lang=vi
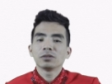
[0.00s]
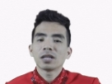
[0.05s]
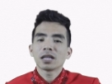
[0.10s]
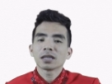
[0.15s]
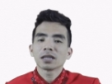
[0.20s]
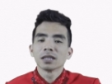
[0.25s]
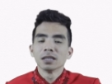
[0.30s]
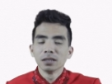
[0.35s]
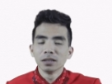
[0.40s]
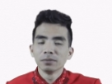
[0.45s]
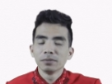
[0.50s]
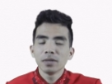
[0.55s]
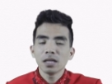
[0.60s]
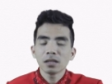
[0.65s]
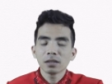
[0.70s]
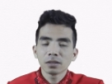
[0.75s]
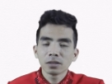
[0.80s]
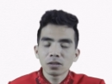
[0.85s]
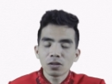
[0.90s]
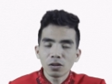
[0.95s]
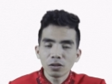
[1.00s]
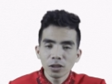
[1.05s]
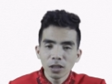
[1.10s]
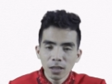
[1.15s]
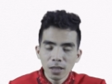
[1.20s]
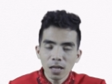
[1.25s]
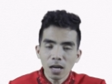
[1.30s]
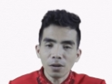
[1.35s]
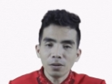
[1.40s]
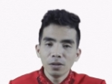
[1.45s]
chúng ta từng bước có
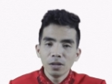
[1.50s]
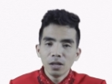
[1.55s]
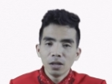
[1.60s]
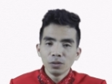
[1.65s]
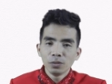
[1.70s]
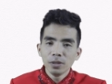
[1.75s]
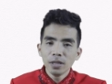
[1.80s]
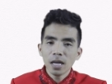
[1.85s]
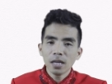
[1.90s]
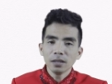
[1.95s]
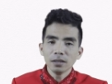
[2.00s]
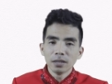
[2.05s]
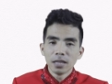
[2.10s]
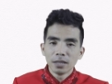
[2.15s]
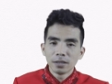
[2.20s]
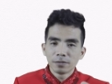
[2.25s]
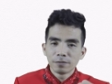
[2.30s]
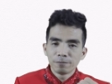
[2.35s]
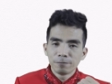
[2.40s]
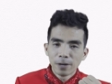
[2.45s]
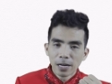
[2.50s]
nhân hiệu Tuy nhiên để